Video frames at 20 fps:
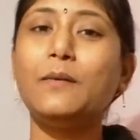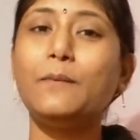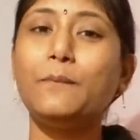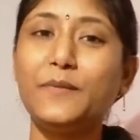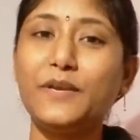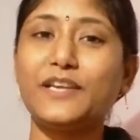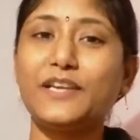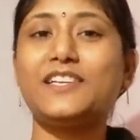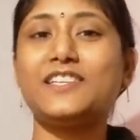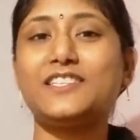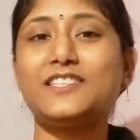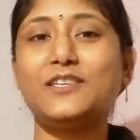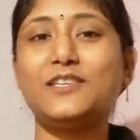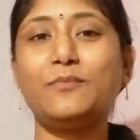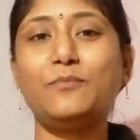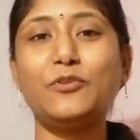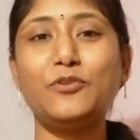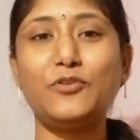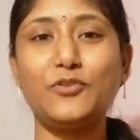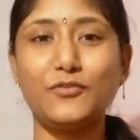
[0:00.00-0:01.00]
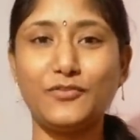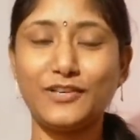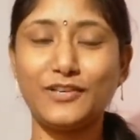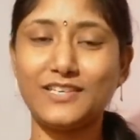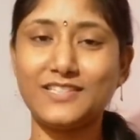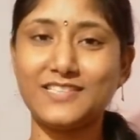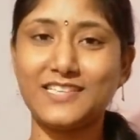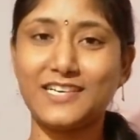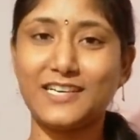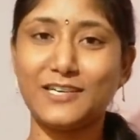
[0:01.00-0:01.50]
మీకు నచ్చిన బ్యూటిఫుల్
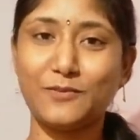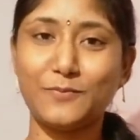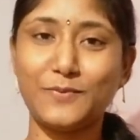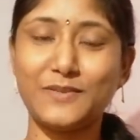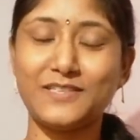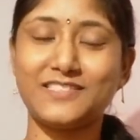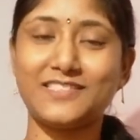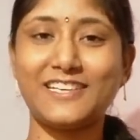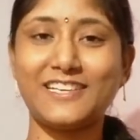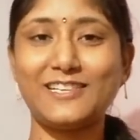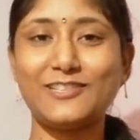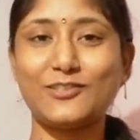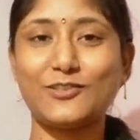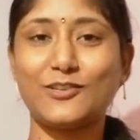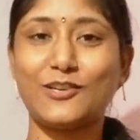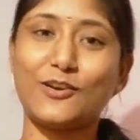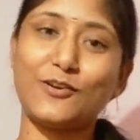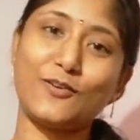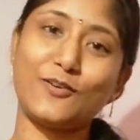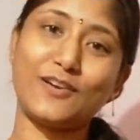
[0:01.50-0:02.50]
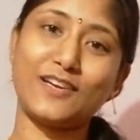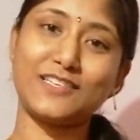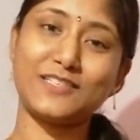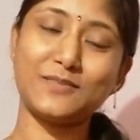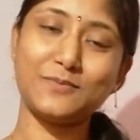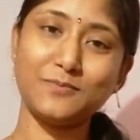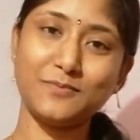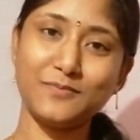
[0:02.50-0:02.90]
డిజైనర్ పీస్ని గెలుచుకునే అవకాశం